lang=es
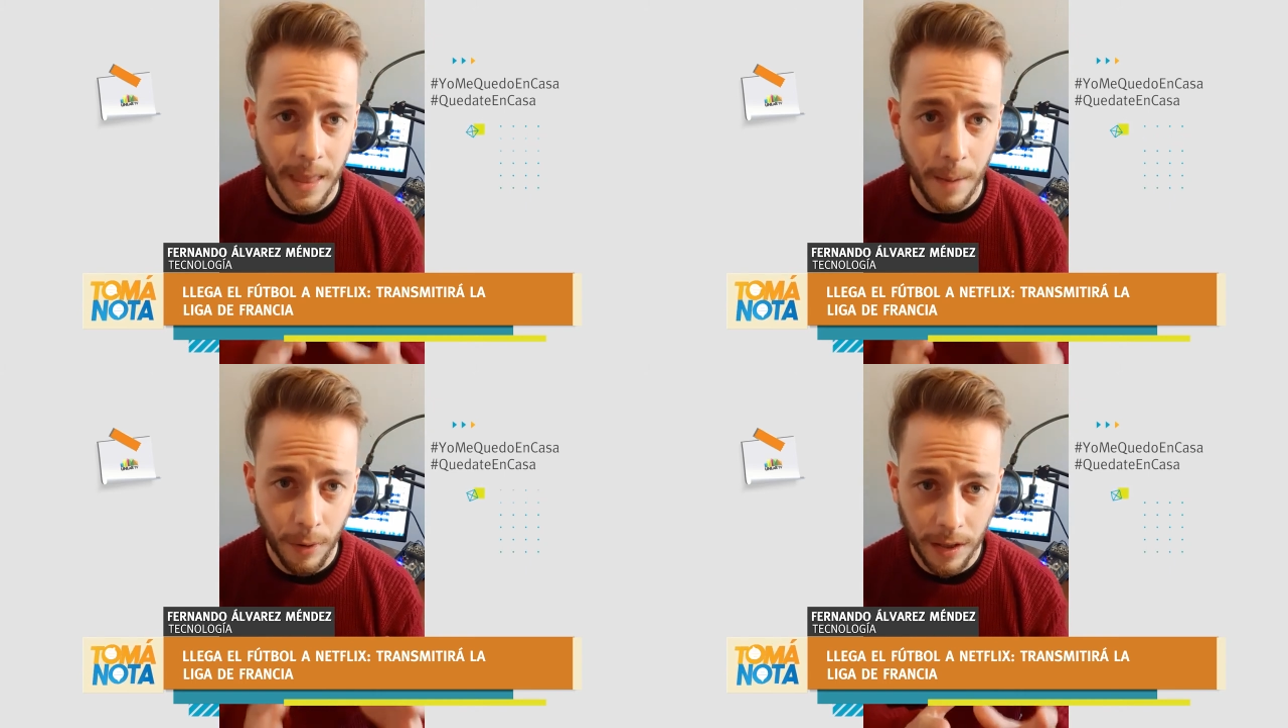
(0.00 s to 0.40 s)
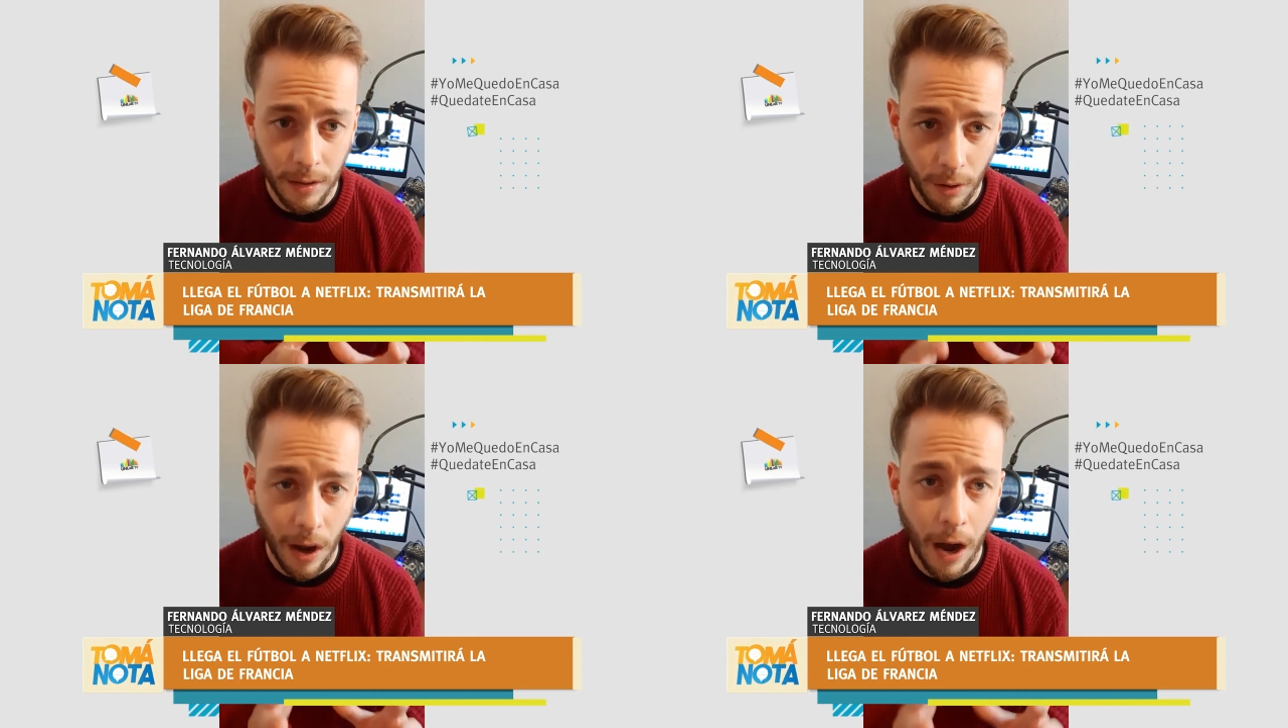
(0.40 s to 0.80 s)
de a
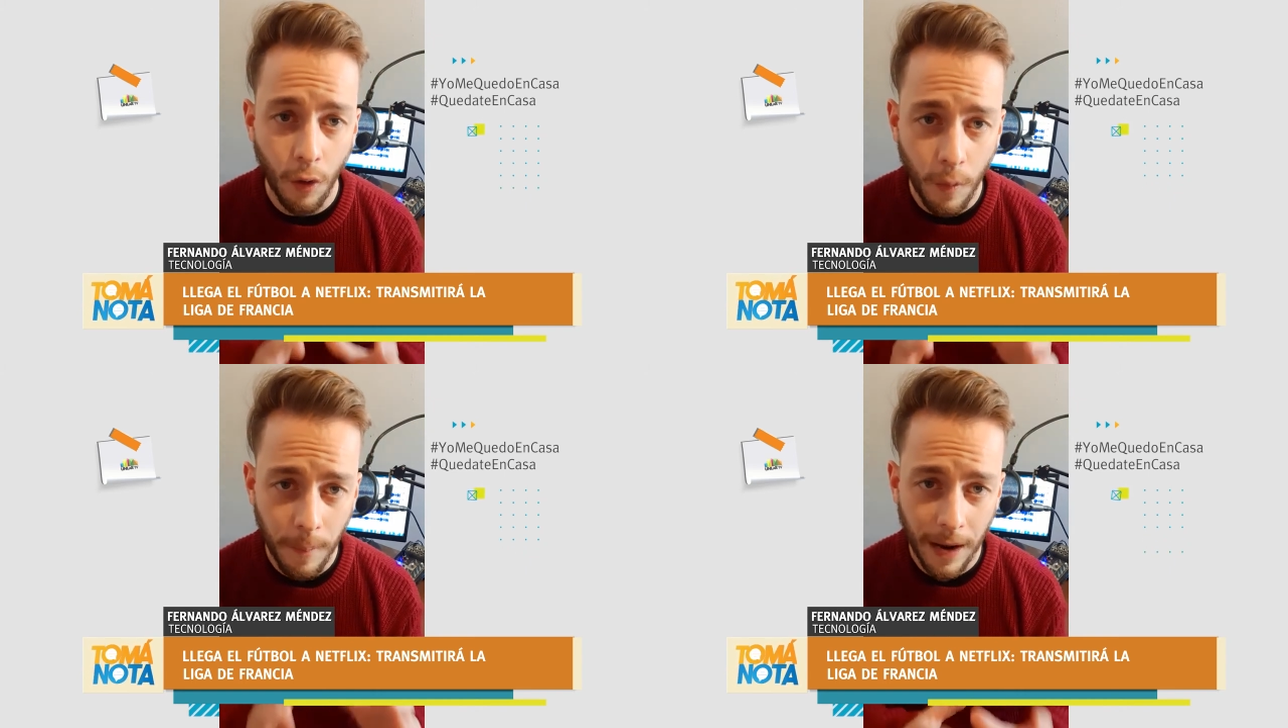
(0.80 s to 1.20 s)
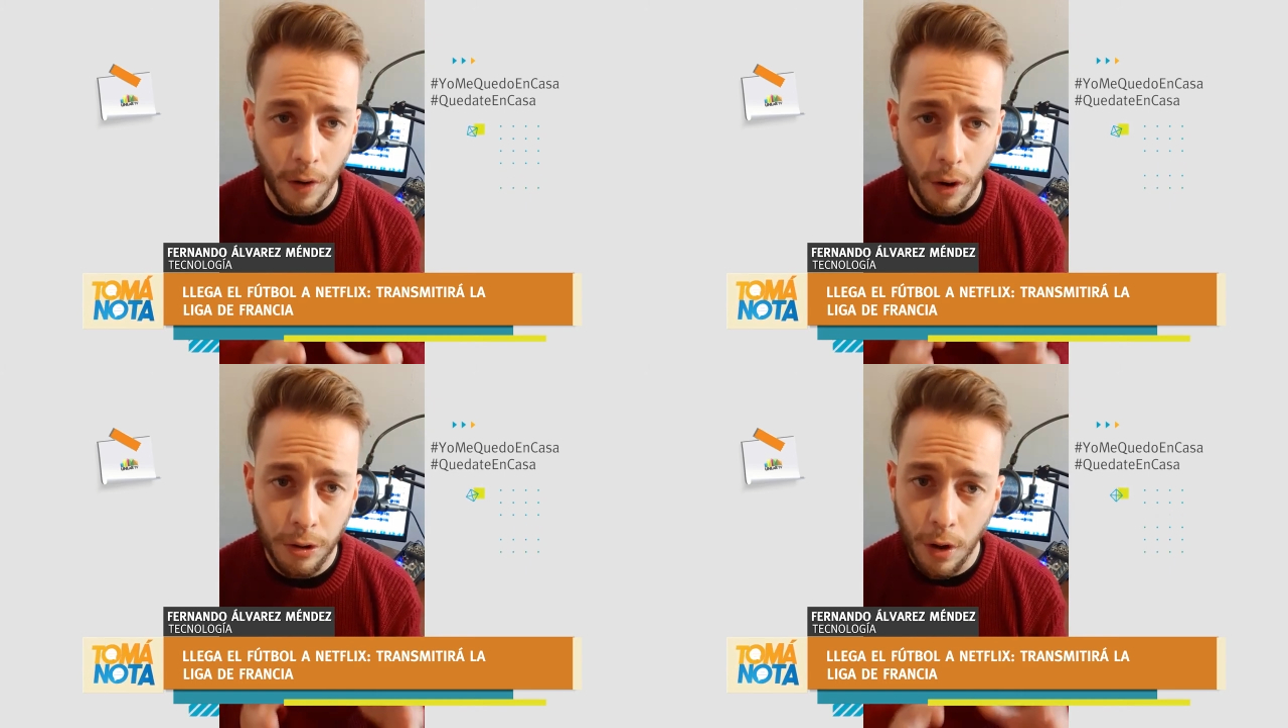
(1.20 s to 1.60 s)
poquito a
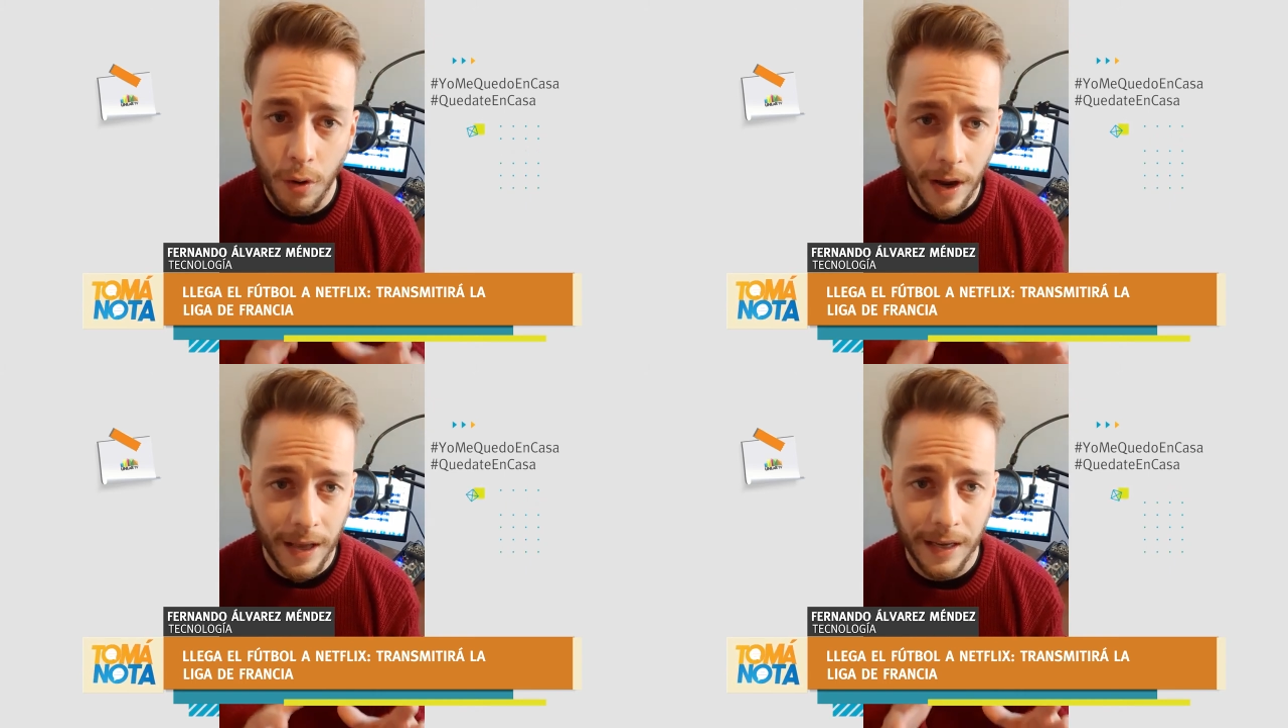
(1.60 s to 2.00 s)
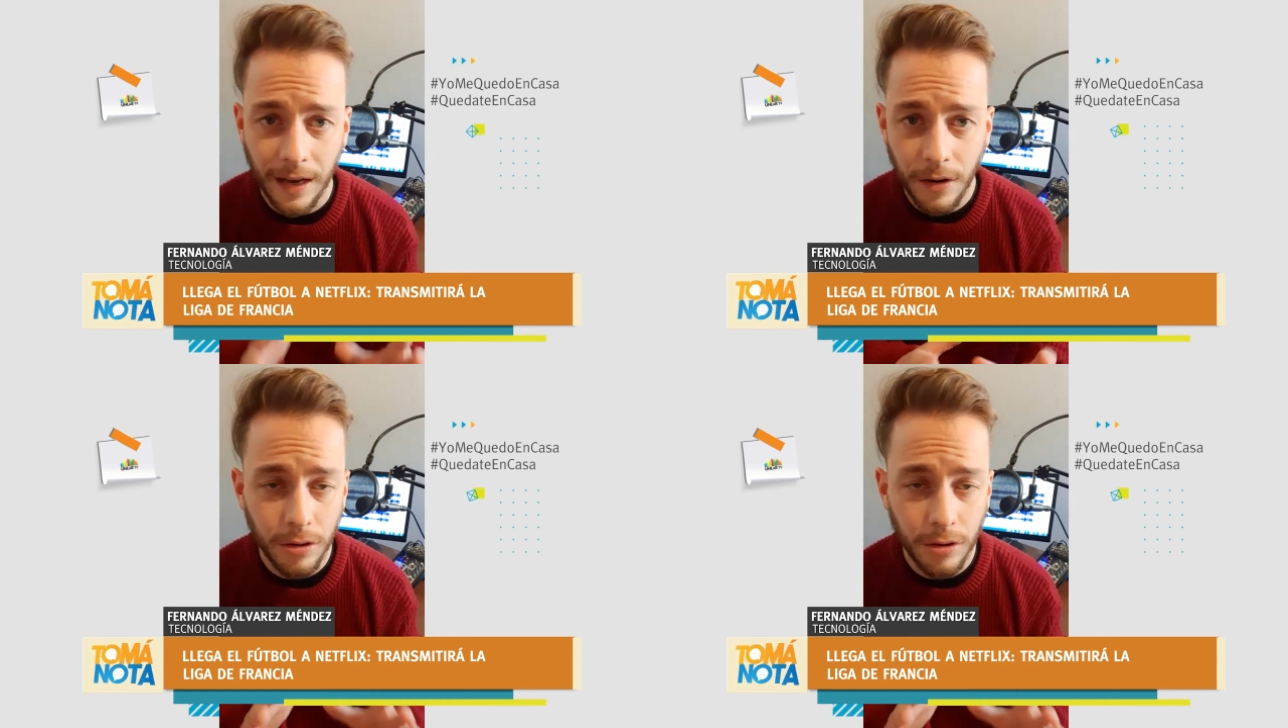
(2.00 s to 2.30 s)
ocupar otros lugares que